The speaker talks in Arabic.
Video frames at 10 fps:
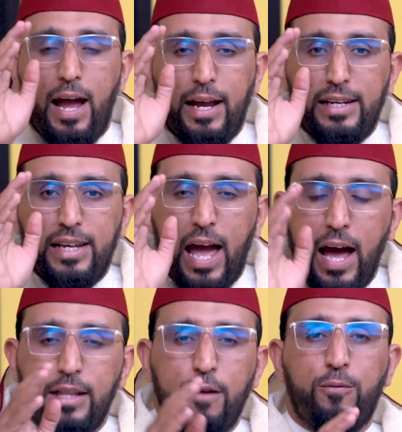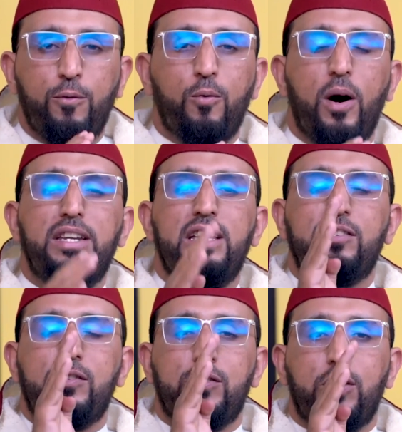يعني هدفه أن
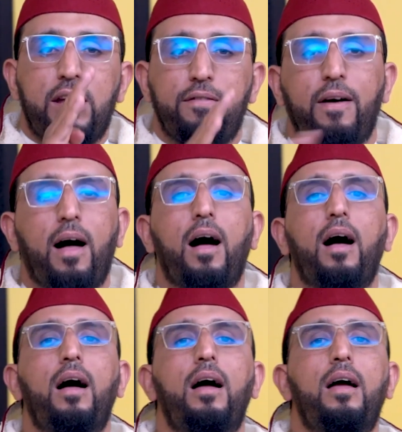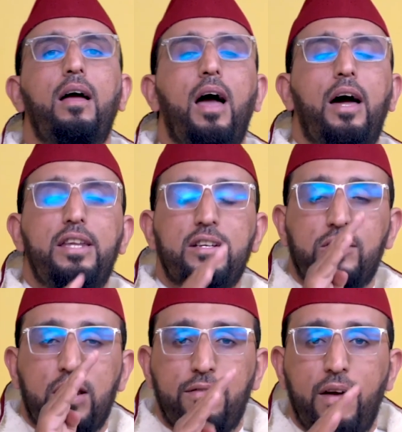يصرف أن
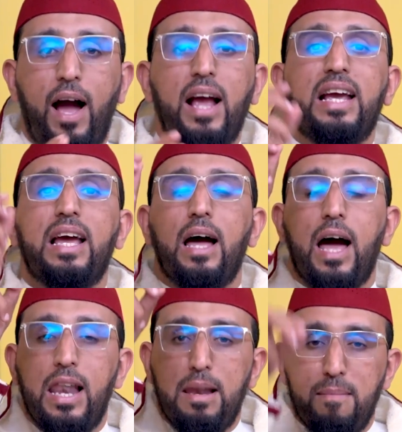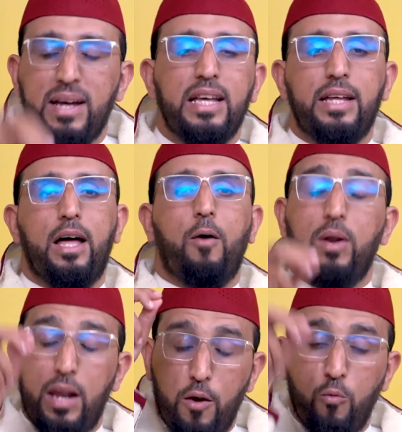يصرف عنك المدد
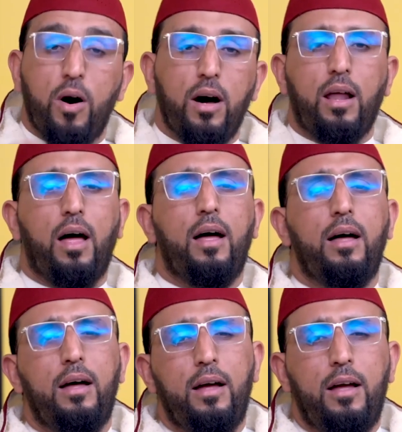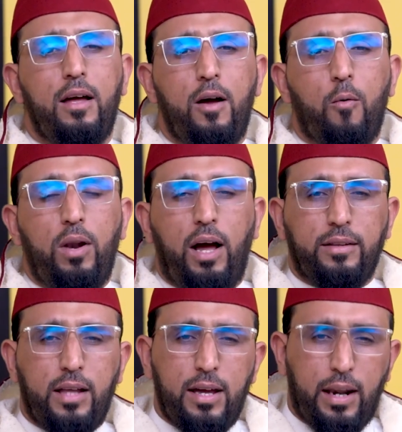والأنوار
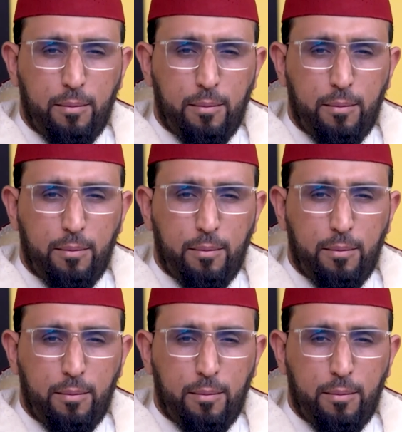والعطايا